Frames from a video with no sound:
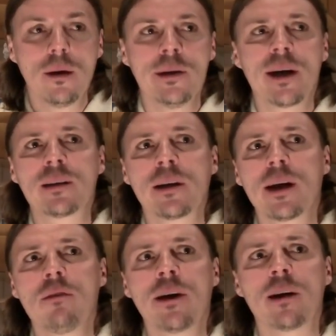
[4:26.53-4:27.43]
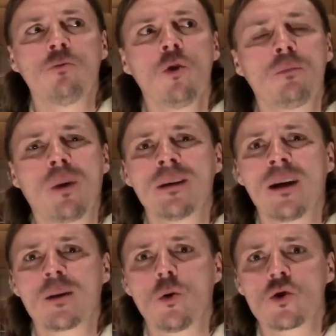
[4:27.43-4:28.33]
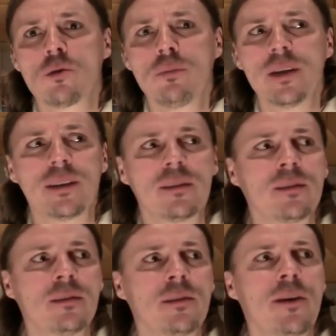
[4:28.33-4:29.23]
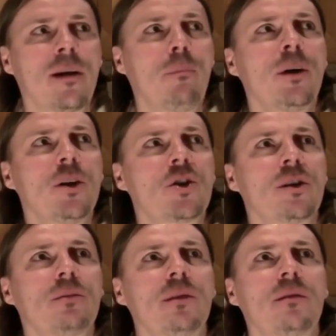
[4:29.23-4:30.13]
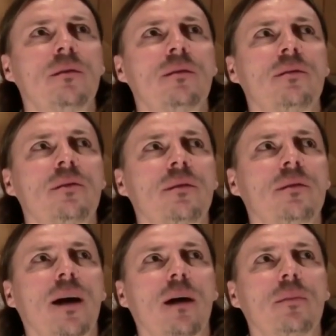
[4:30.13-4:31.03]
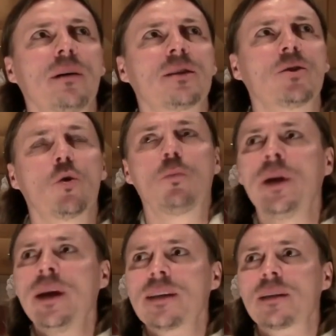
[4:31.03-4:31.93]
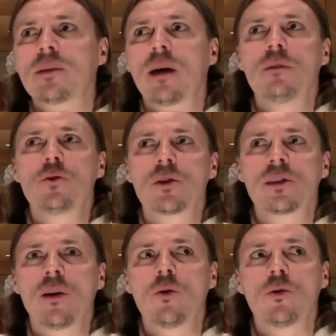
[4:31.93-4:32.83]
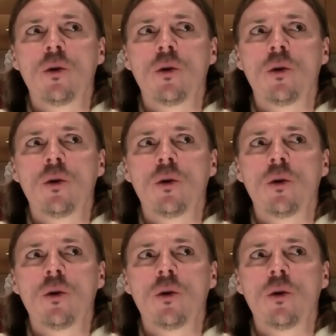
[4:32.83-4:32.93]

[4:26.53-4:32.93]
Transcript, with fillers: Некоторые говорят, вот подарок должен быть э, необычным, не, не как бы сюрпризом там и все остальное.